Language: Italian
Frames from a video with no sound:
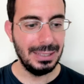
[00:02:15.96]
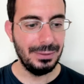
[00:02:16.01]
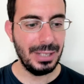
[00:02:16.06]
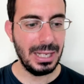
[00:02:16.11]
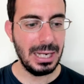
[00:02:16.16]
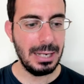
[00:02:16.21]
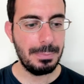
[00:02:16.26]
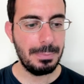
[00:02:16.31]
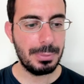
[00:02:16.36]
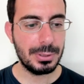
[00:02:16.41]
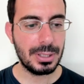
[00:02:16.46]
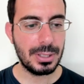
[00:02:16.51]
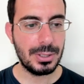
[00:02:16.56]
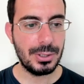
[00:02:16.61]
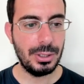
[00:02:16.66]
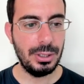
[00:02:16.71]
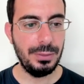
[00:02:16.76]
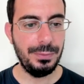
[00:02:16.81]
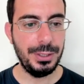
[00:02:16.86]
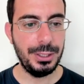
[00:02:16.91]
nelle
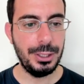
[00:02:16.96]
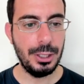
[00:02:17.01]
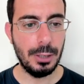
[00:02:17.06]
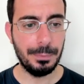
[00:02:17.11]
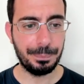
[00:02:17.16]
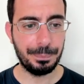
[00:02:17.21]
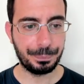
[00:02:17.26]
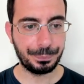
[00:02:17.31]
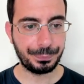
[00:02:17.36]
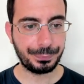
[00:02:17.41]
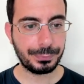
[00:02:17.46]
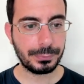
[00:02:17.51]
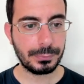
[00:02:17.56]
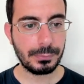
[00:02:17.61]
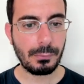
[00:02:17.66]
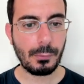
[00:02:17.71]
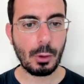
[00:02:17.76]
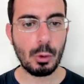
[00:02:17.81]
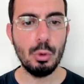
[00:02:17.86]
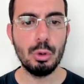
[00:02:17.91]
impostazioni video
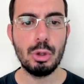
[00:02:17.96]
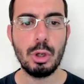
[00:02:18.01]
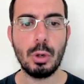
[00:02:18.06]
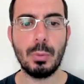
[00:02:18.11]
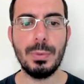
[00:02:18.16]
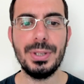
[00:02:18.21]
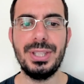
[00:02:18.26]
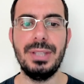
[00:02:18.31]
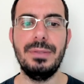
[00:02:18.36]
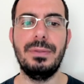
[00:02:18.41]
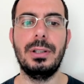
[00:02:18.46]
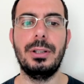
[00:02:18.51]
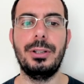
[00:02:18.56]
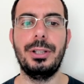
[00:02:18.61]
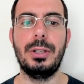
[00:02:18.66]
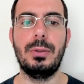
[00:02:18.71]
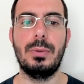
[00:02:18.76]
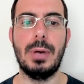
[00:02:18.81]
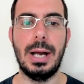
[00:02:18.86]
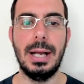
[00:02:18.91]
uso questi
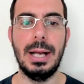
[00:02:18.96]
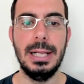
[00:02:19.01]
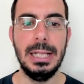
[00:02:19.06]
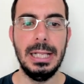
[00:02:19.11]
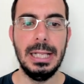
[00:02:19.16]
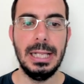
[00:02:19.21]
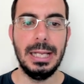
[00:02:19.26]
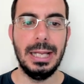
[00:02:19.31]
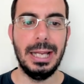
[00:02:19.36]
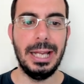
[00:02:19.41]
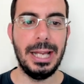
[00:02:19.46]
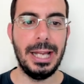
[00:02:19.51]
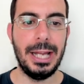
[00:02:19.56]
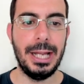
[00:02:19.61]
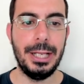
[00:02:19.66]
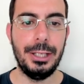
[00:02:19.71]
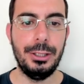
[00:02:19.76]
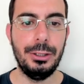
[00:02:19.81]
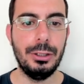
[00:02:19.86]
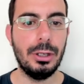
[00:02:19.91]
valori qua
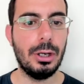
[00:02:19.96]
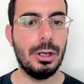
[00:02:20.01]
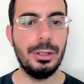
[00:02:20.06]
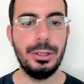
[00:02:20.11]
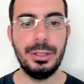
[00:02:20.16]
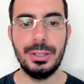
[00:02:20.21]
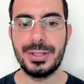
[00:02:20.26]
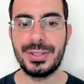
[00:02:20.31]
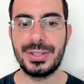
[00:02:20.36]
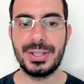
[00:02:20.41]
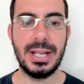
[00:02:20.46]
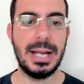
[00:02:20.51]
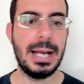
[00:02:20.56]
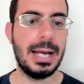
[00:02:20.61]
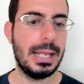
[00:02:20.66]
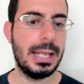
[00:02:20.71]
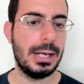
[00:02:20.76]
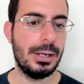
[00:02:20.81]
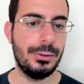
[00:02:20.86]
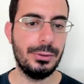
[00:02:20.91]
eh, non
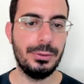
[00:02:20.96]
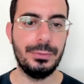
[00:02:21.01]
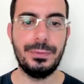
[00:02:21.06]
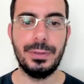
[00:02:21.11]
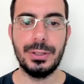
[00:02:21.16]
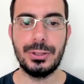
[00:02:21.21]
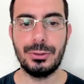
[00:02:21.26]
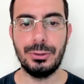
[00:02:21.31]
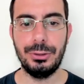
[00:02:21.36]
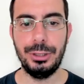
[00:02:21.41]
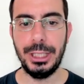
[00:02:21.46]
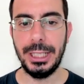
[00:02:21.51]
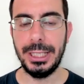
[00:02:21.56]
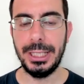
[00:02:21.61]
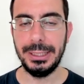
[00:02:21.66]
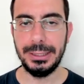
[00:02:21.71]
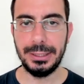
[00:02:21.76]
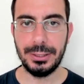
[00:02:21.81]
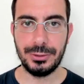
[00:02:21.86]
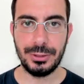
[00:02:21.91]
scalo non faccio
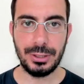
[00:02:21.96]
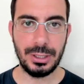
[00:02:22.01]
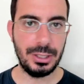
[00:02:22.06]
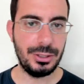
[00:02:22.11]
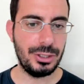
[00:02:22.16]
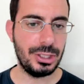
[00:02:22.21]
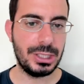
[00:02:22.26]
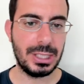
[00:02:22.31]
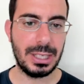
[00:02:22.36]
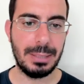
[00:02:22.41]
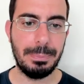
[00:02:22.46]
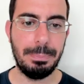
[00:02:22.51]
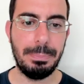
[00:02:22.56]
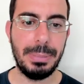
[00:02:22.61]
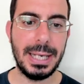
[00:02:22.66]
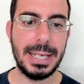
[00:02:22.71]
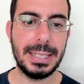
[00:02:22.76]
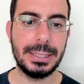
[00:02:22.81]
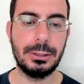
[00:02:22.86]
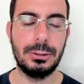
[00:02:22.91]
niente eccetera eccetera
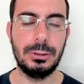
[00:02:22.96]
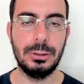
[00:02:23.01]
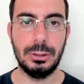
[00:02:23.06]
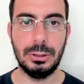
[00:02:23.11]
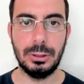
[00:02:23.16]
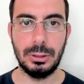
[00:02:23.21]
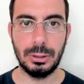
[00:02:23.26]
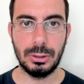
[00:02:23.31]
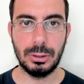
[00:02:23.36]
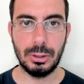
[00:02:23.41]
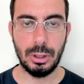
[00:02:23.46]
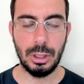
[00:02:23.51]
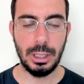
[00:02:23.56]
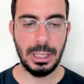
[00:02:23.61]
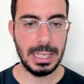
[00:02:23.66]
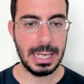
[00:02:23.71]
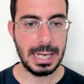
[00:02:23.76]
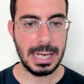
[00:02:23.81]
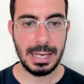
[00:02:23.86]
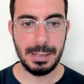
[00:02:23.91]
parto con
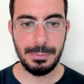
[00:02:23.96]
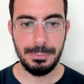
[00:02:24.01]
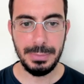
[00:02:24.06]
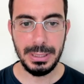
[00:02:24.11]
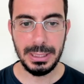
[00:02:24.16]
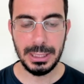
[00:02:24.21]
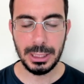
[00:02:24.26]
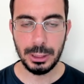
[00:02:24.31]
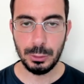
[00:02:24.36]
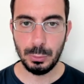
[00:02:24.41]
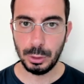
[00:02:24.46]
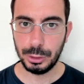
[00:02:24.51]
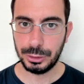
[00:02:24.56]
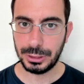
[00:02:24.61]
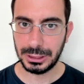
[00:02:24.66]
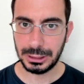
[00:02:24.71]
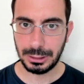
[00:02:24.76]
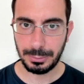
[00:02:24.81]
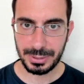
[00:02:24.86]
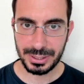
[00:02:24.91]
la
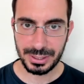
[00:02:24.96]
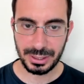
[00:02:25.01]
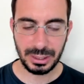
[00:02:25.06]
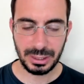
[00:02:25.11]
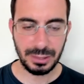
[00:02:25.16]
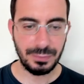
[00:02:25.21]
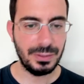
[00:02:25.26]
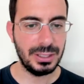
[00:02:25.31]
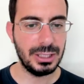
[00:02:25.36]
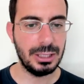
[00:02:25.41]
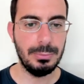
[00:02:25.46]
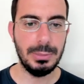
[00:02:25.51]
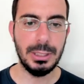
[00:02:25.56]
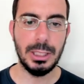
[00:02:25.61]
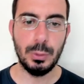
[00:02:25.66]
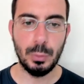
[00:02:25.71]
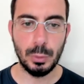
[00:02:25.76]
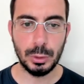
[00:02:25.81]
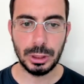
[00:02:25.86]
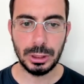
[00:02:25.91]
1280x720
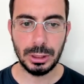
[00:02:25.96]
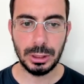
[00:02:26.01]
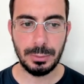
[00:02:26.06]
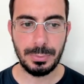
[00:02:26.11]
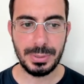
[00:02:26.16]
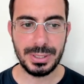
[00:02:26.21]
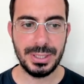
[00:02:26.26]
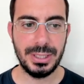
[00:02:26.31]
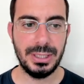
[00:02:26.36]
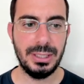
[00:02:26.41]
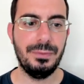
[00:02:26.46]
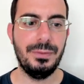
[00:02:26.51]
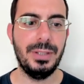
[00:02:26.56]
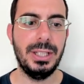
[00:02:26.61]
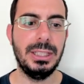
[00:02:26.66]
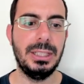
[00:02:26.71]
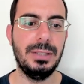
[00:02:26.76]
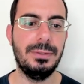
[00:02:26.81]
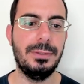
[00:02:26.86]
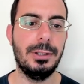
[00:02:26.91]

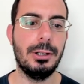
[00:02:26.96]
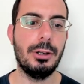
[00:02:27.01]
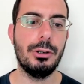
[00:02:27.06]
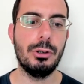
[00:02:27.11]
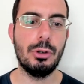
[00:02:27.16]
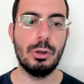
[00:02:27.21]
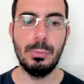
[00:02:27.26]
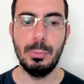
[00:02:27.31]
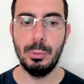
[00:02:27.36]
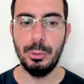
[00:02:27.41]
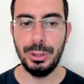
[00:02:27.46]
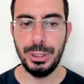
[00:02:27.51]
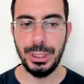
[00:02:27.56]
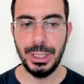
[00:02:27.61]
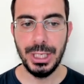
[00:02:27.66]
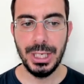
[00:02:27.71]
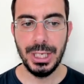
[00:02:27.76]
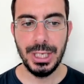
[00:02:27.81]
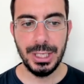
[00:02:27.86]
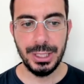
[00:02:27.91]
1280x720 valori
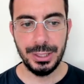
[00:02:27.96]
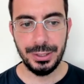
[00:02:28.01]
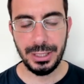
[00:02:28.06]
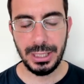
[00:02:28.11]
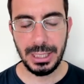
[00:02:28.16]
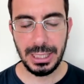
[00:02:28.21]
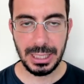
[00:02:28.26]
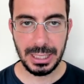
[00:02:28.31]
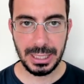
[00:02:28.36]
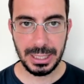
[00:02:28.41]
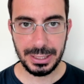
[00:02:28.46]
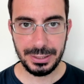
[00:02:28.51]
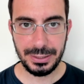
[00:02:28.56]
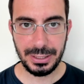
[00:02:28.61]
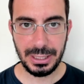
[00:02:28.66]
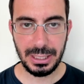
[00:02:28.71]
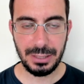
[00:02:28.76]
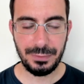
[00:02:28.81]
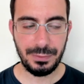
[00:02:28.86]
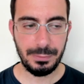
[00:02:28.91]
comuni del,
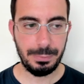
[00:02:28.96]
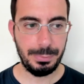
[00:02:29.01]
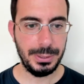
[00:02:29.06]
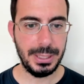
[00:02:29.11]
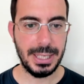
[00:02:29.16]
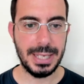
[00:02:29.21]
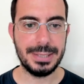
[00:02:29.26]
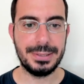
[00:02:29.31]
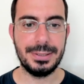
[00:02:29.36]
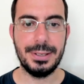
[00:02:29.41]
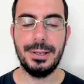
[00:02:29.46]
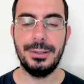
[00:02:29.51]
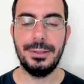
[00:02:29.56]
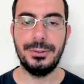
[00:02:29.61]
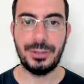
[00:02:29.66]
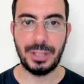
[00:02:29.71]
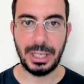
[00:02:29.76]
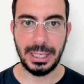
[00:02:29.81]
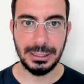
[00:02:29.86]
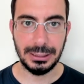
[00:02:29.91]
dell'fps
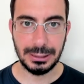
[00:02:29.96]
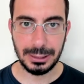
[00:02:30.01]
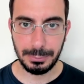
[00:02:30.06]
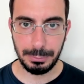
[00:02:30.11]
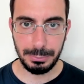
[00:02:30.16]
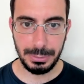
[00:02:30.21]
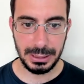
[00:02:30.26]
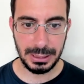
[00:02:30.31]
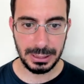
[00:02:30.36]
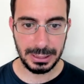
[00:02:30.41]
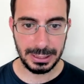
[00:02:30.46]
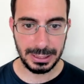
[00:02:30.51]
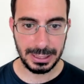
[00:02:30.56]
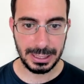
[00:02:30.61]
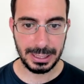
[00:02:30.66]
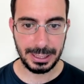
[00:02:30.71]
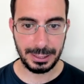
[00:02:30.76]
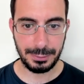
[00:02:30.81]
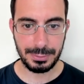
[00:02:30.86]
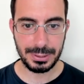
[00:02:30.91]
30
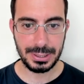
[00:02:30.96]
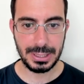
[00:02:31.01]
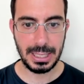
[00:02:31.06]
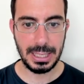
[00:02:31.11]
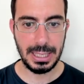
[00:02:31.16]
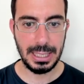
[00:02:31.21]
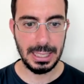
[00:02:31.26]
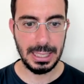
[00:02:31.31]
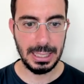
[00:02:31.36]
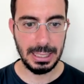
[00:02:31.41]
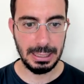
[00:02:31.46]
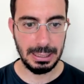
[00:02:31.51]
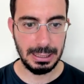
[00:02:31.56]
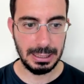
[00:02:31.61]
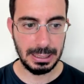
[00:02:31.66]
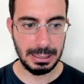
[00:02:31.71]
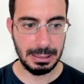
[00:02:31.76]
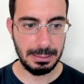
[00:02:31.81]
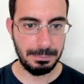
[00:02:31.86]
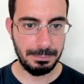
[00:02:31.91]
bilineare questa è
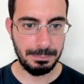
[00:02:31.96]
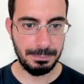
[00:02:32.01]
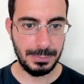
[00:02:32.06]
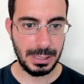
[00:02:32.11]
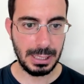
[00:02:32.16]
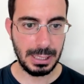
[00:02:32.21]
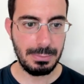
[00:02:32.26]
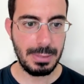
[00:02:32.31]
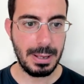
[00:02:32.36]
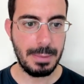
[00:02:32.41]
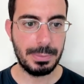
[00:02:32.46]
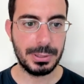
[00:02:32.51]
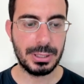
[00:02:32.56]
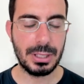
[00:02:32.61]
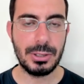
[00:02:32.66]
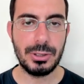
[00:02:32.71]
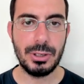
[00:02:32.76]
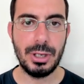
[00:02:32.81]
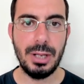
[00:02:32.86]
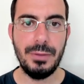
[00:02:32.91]
ehm, la mia
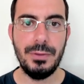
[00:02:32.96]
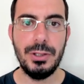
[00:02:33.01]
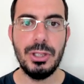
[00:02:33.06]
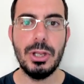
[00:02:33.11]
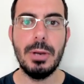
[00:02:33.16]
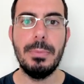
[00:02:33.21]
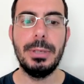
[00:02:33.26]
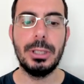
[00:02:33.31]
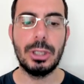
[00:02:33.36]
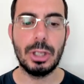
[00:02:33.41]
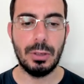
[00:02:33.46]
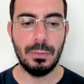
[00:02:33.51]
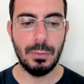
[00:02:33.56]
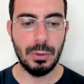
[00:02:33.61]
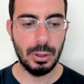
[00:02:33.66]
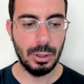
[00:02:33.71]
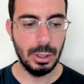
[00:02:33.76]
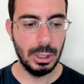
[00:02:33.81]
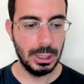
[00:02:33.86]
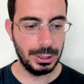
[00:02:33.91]
impostazione video e mi
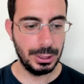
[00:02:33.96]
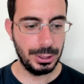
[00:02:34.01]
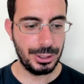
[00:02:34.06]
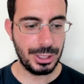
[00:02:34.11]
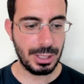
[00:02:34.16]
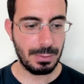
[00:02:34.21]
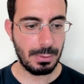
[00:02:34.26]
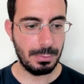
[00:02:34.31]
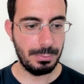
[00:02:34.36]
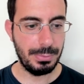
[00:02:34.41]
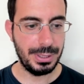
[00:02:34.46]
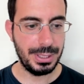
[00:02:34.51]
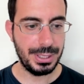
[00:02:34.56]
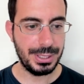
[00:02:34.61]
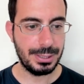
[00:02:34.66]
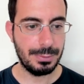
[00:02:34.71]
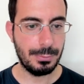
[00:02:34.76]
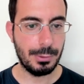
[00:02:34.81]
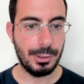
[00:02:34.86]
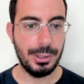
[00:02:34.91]
trovo diciamo benissimo